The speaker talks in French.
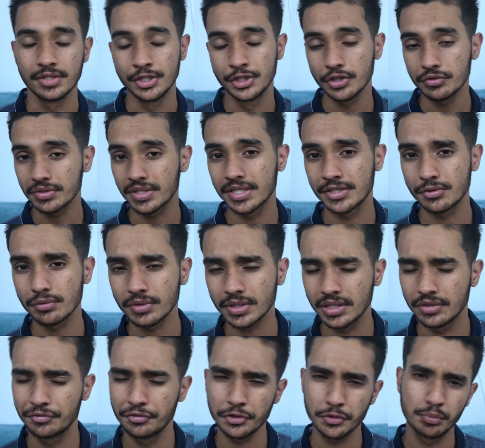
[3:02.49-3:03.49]
Déjà une question
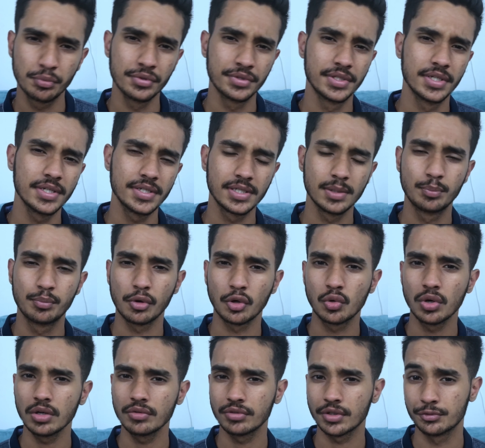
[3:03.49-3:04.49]
qu'il faut se poser, c'est
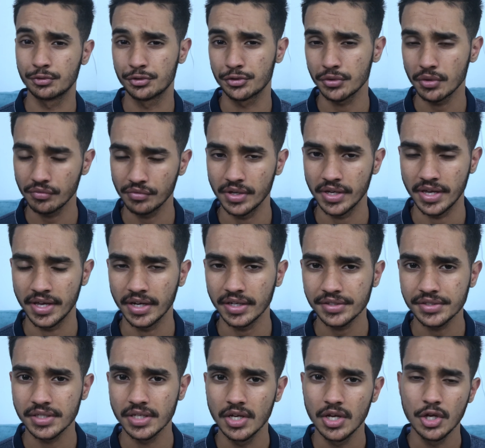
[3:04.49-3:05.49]
pourquoi avoir du 120
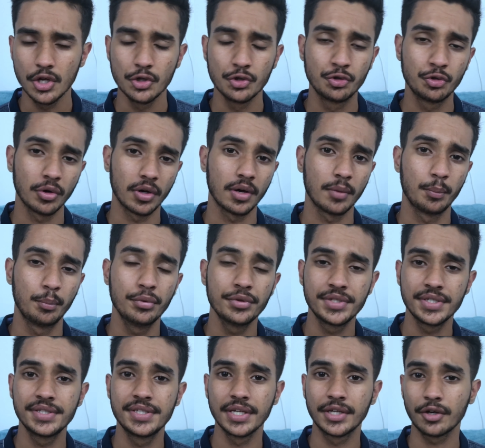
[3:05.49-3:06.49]
Hz sur un
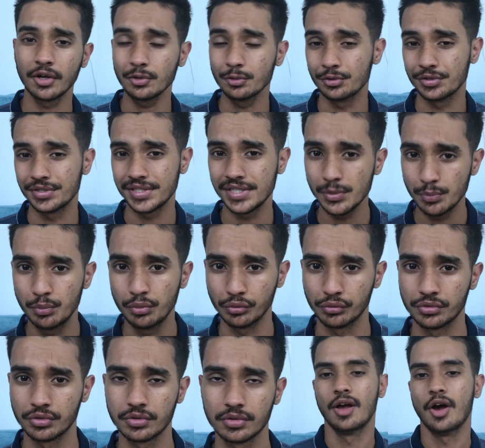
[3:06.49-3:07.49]
petit écran de 6
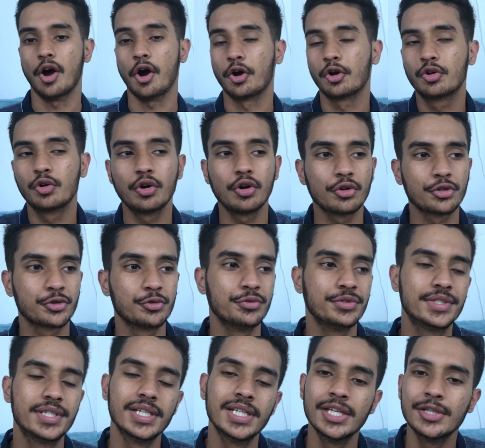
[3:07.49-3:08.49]
pouces Encore sur une
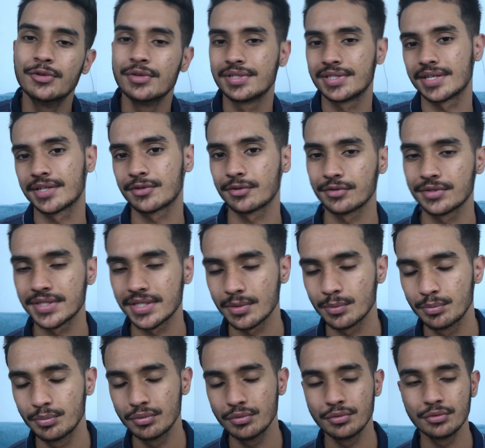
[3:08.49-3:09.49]
télé de 55
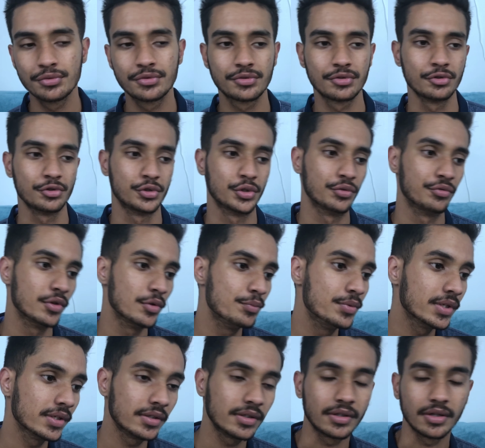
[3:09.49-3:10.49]
pouces, je veux
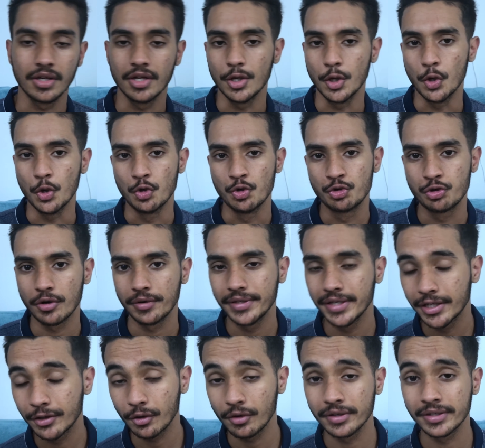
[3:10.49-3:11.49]
bien. Sur un
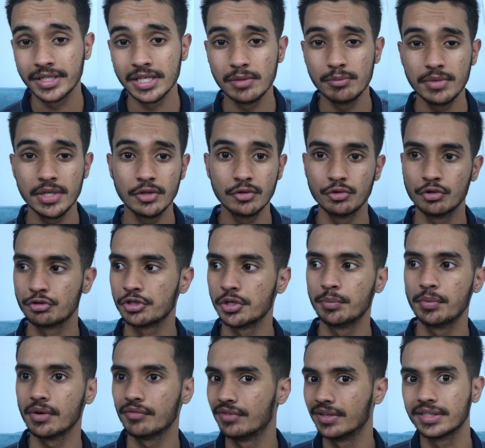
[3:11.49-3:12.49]
écran gaming, je sais
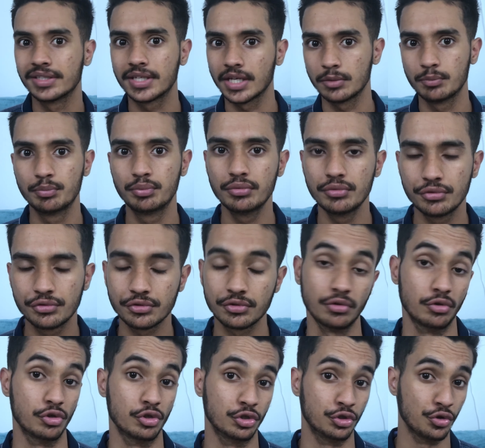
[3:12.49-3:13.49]
pas, 24 pouces,
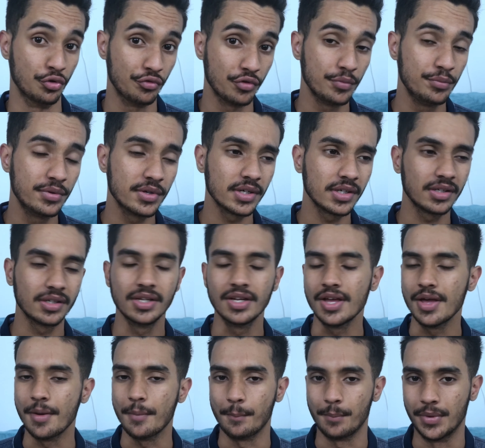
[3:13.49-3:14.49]
je veux bien,
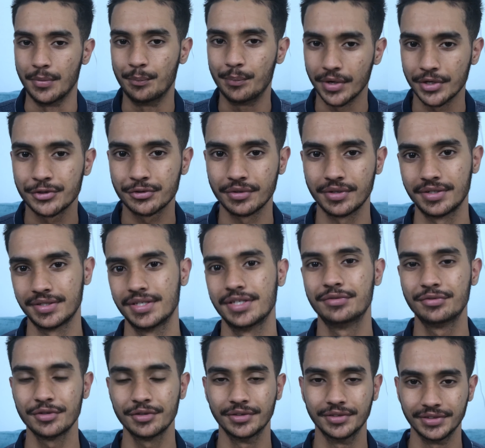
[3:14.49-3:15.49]
mais pas sur un
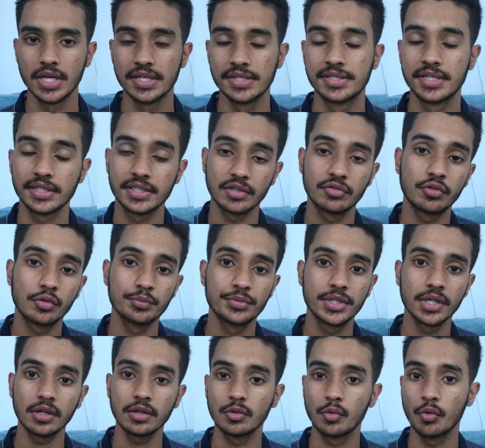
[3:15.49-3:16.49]
iPhone. Certains vont me
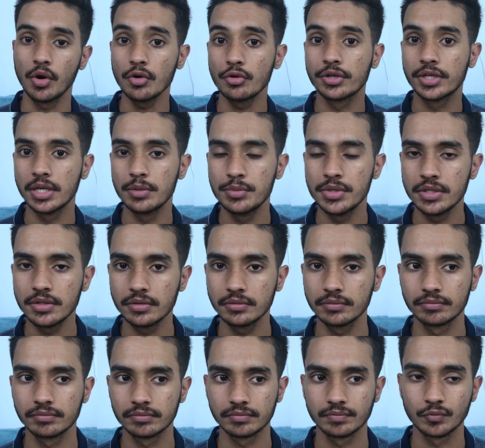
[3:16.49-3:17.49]
dire, ouais le gaming,
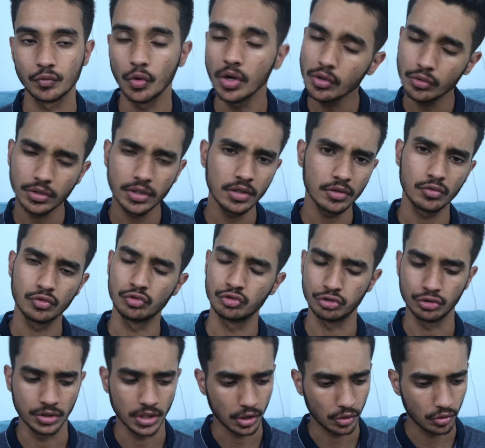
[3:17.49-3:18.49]
ouais ok, je
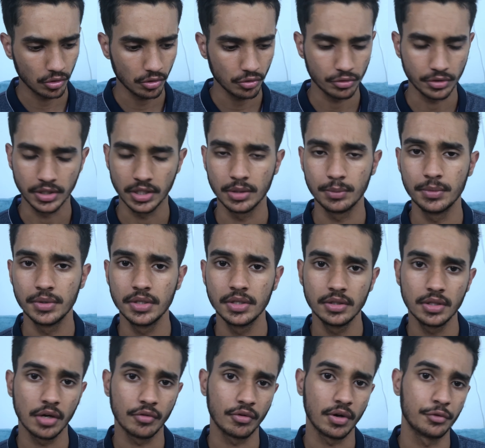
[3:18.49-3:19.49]
suis d'accord, le
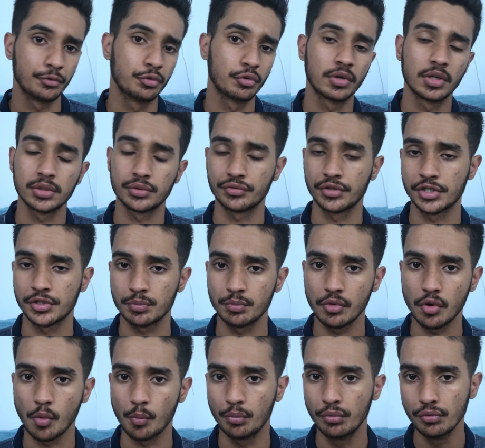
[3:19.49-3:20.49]
gaming, avoir un taux de
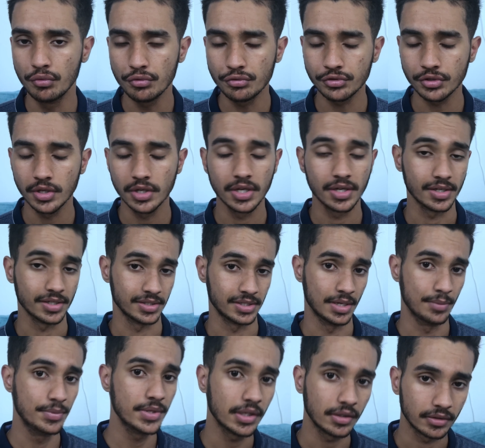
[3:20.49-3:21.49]
rafraîchissement en plus, c'est
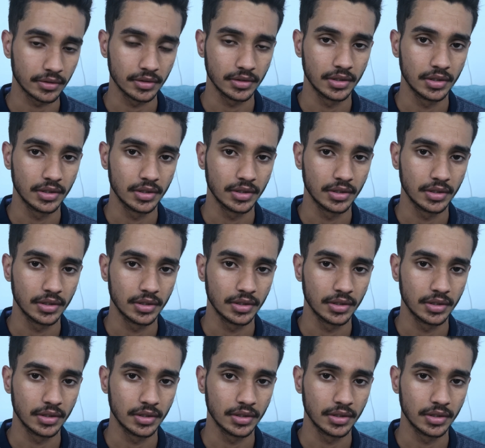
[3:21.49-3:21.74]
bien.